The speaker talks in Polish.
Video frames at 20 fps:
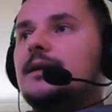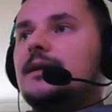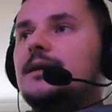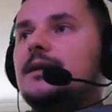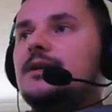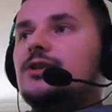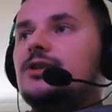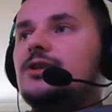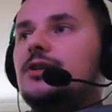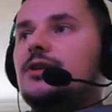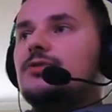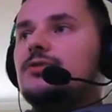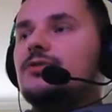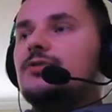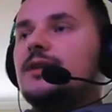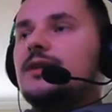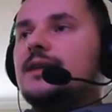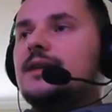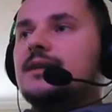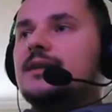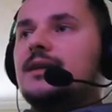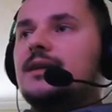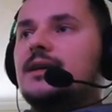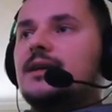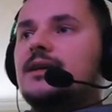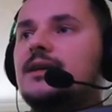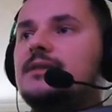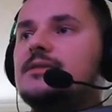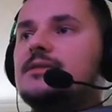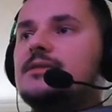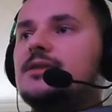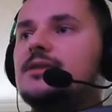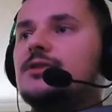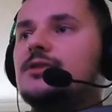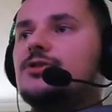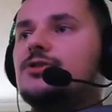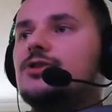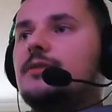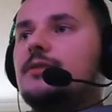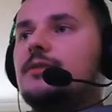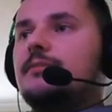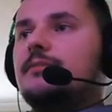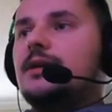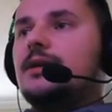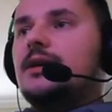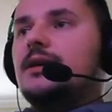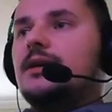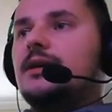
Jeżeli chodzi o klatkę, kill z jastrzębia,